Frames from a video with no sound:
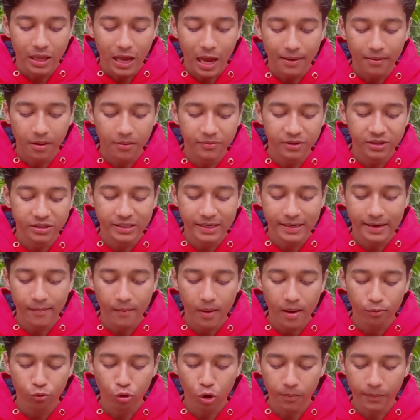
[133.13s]
अब हम इंस्टाग्राम
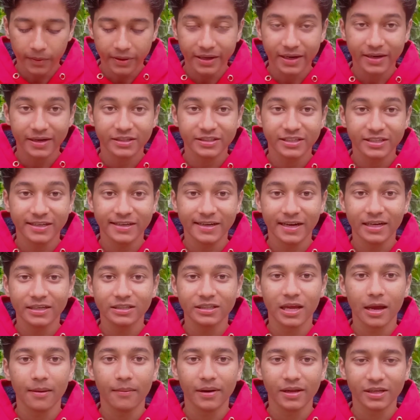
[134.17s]
ऐप को ओपन करके चेक कर
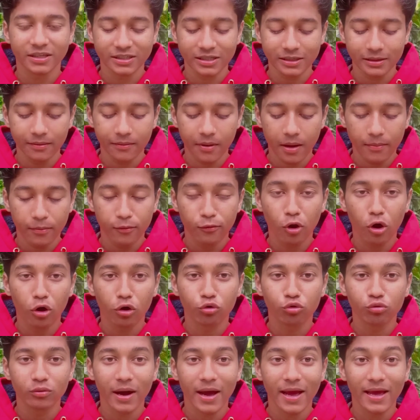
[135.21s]
देते हैं हमारा इंस्टाग्राम ऐप
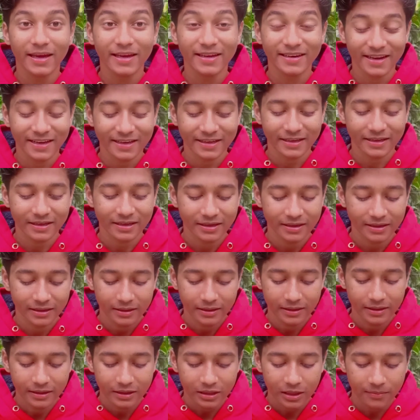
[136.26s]
लॉक हुआ है कि नहीं
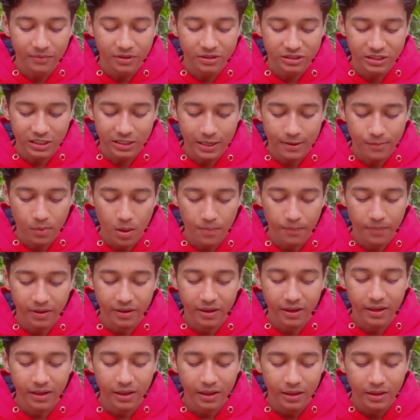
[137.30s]
हम इंस्टाग्राम ऐप पर
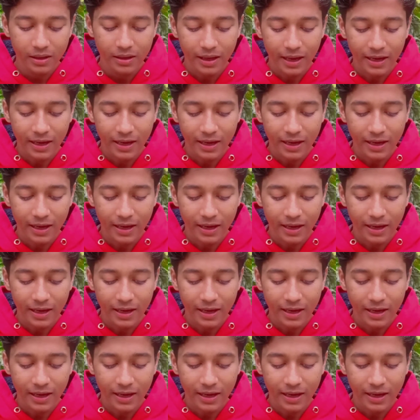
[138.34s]
गए